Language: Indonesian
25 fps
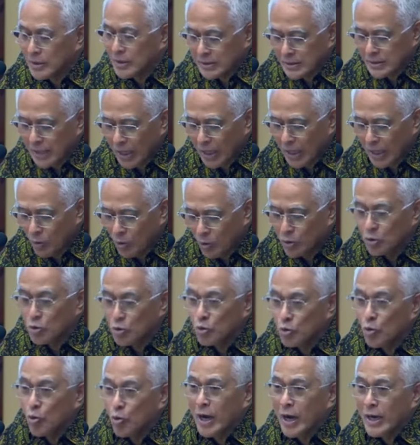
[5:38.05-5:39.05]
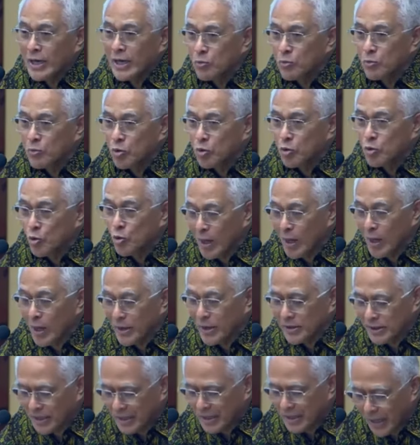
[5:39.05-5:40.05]
tahun
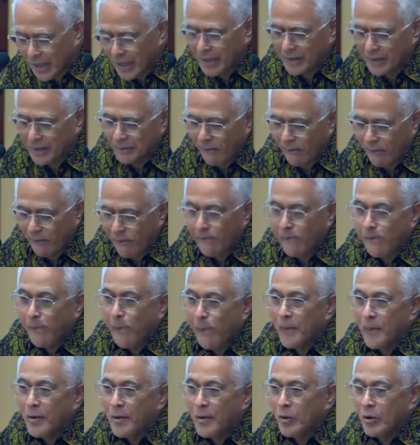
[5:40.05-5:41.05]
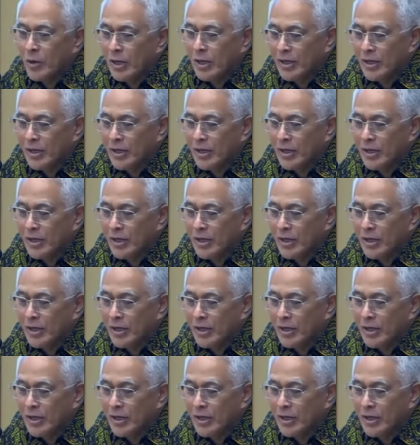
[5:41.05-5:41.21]
2023.